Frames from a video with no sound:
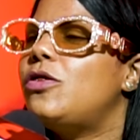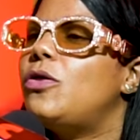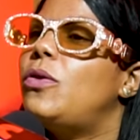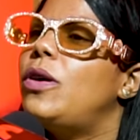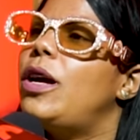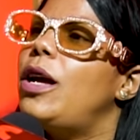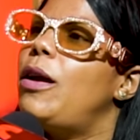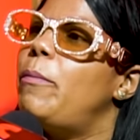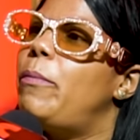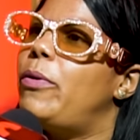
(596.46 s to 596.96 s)
es un
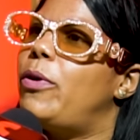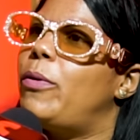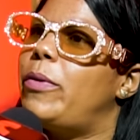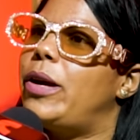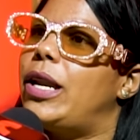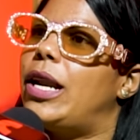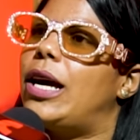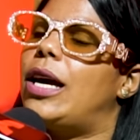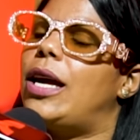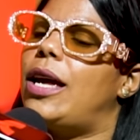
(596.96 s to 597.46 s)
ejemplo,
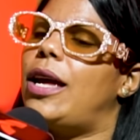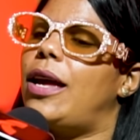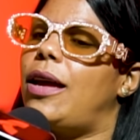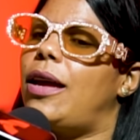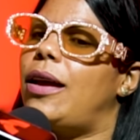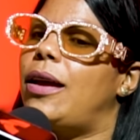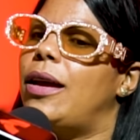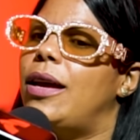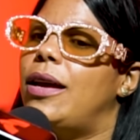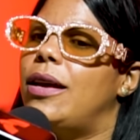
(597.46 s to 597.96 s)
mira,
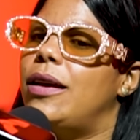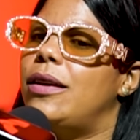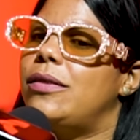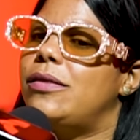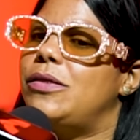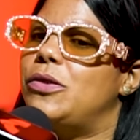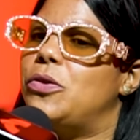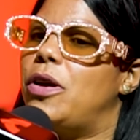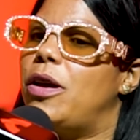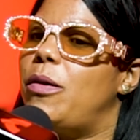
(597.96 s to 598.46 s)
eh,
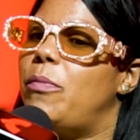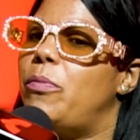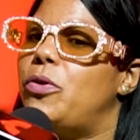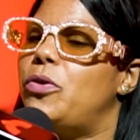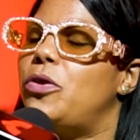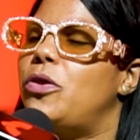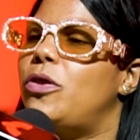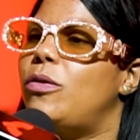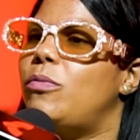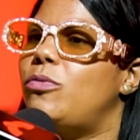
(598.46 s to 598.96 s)
si un ejemplo
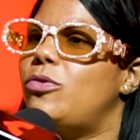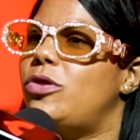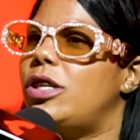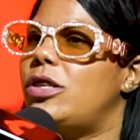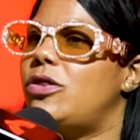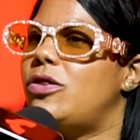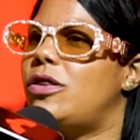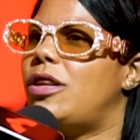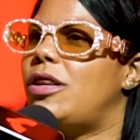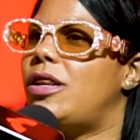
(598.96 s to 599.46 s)
uno de los
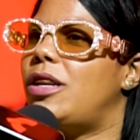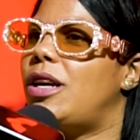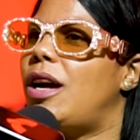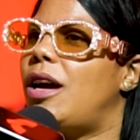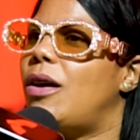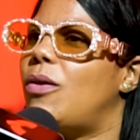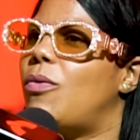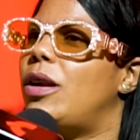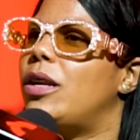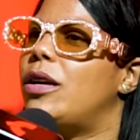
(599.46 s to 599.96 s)
muchachos
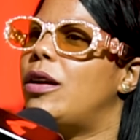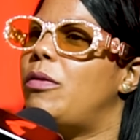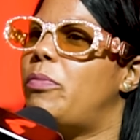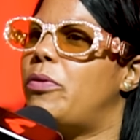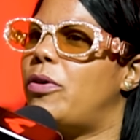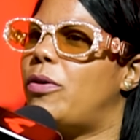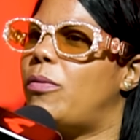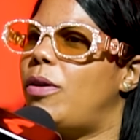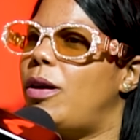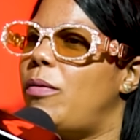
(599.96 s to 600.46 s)
tenía cualquier
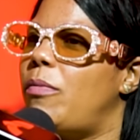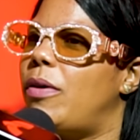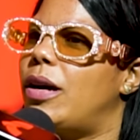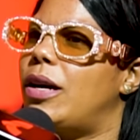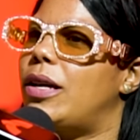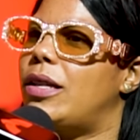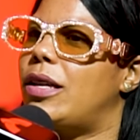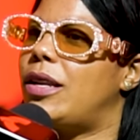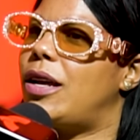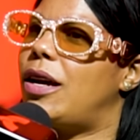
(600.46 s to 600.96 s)
problema
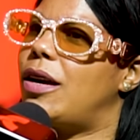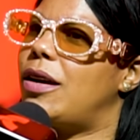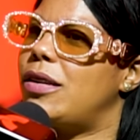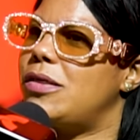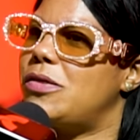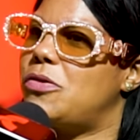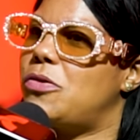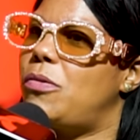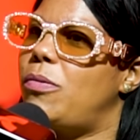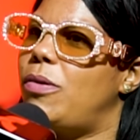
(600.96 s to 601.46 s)
que tenía que
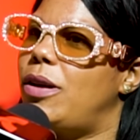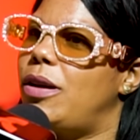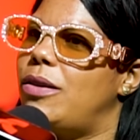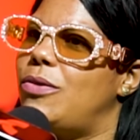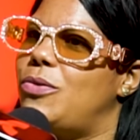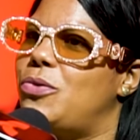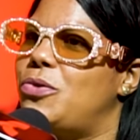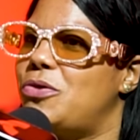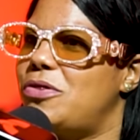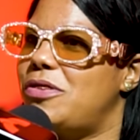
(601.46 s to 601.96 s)
resolver,
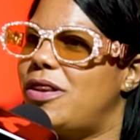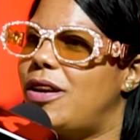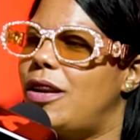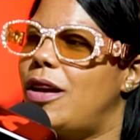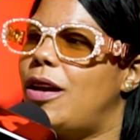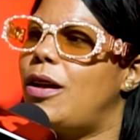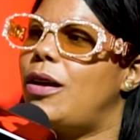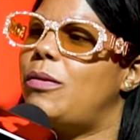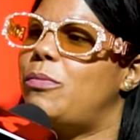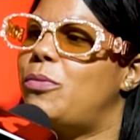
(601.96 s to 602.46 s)
uno
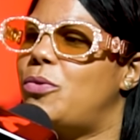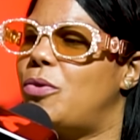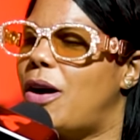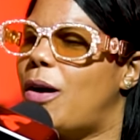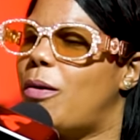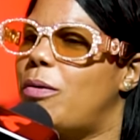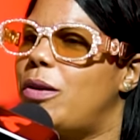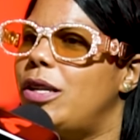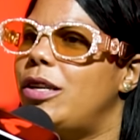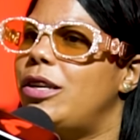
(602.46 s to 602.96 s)
salía y
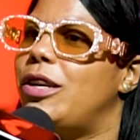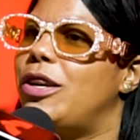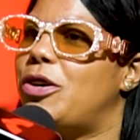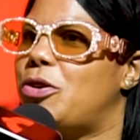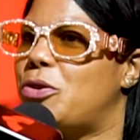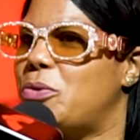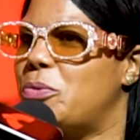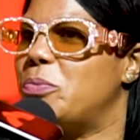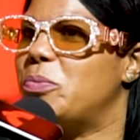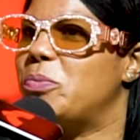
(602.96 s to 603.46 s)
buscaba el
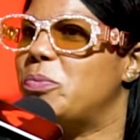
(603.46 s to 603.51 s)
dinero.